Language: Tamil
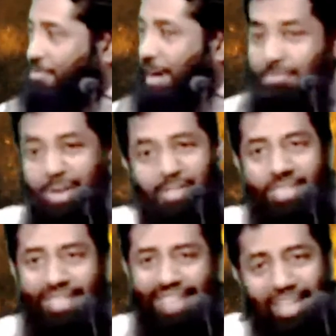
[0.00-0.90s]
மறுமை
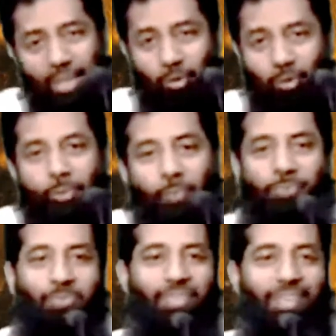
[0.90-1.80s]
விஷயத்துல எதிர்கொள்வோம்
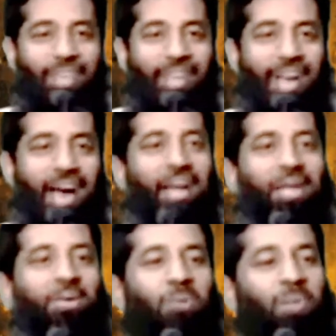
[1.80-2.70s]
ஆனா
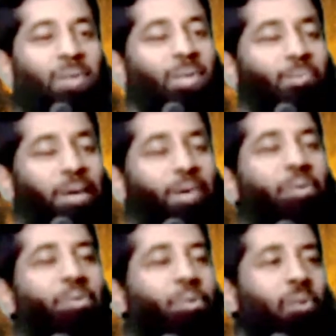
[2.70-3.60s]
இன்னொரு பெரிய
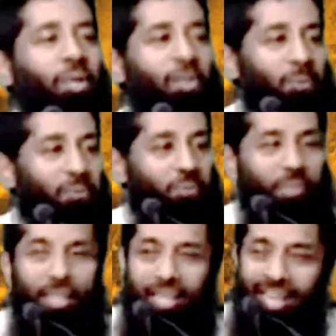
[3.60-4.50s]
பயம் இருந்து கொண்டே இருக்கும்
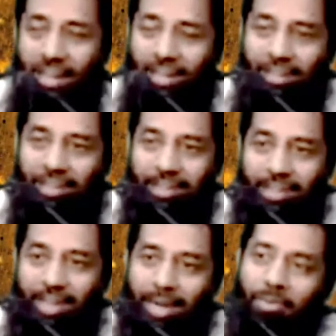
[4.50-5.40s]
என்ன
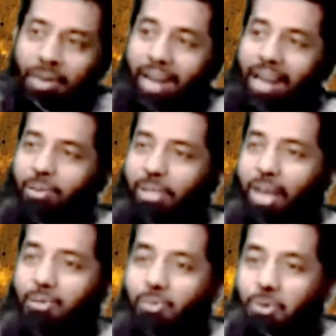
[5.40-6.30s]
நமக்கு
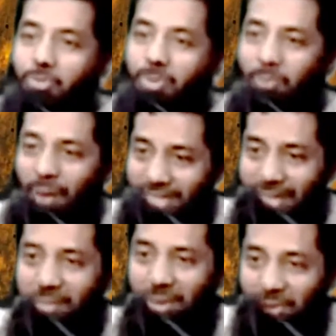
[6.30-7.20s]
அல்லாஹு குடும்ப
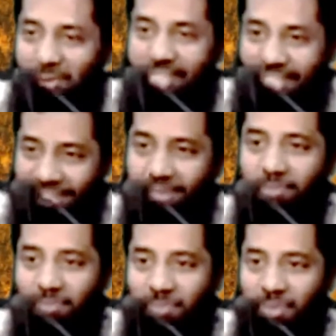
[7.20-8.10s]
பாசம் என்று வச்சுக்கிறான்
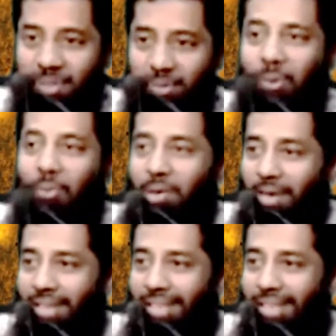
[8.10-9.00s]
குடும்ப
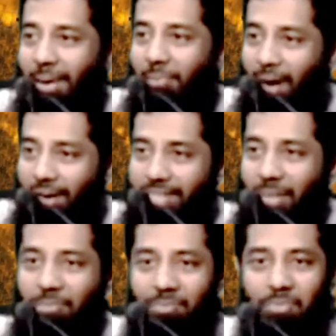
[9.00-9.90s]

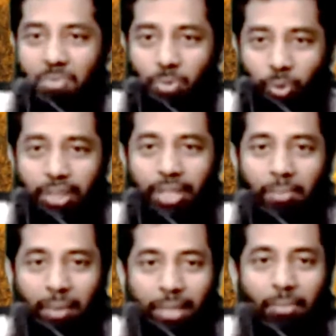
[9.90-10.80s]
பாசம் சொந்த
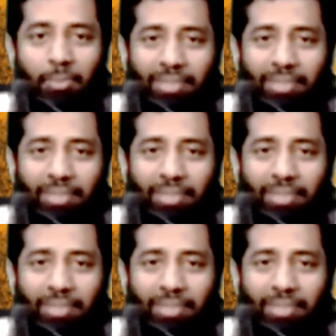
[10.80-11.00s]
பந்தம்